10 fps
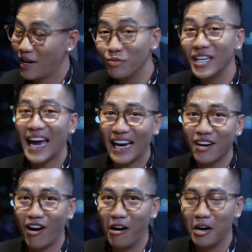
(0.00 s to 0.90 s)
và không chỉ hẹn
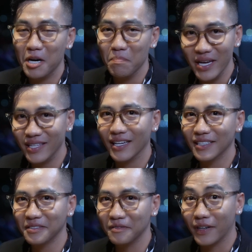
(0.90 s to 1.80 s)
hò minh
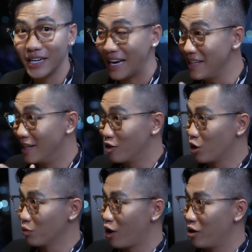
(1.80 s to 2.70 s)
chứng với ánh nhìn của
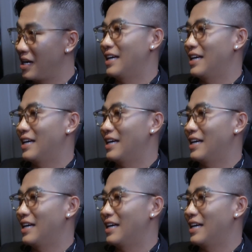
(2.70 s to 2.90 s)
chúng tôi